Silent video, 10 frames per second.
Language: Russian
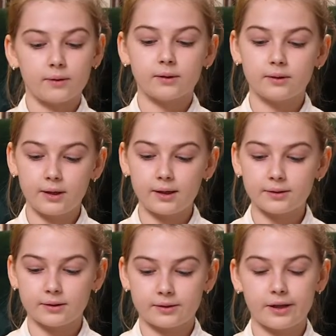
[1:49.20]

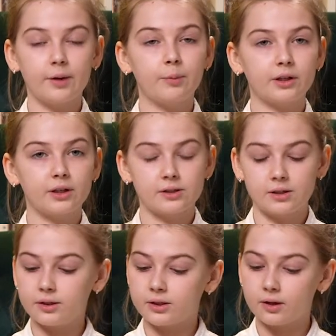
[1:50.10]
Дети стали
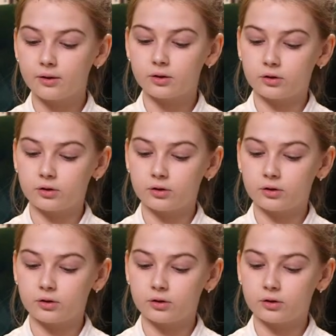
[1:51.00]
приносить ей